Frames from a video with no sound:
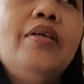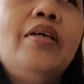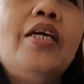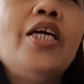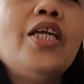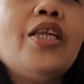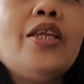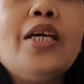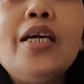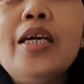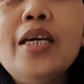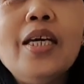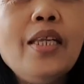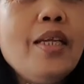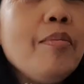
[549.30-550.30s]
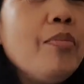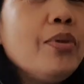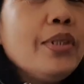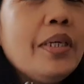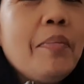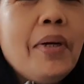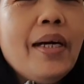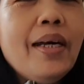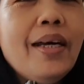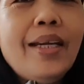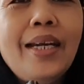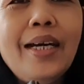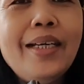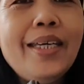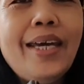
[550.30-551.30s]
hindi hindi po sa mga
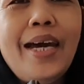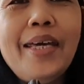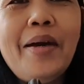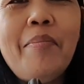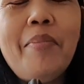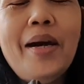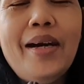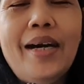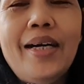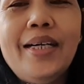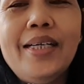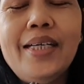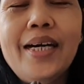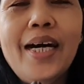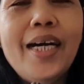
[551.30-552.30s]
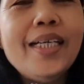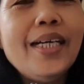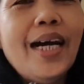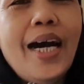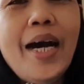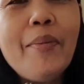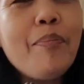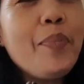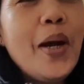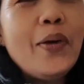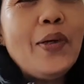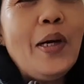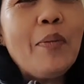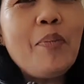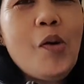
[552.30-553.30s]
nagyayabang ah. Proud
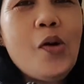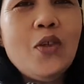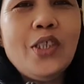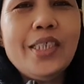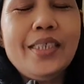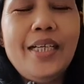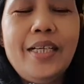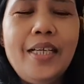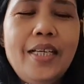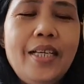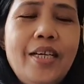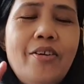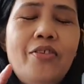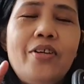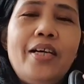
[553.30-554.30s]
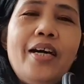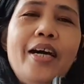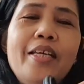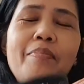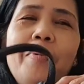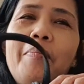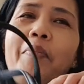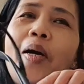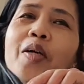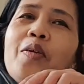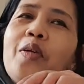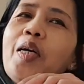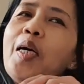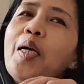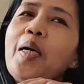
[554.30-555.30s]
lang po ako sa sarili ko na kahit
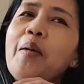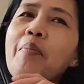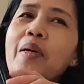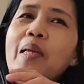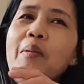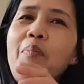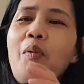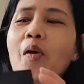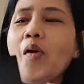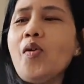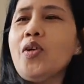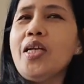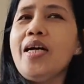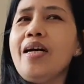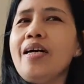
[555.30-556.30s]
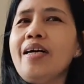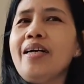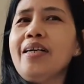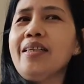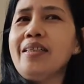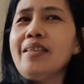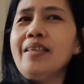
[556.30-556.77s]
papaano nakakabili po ako ng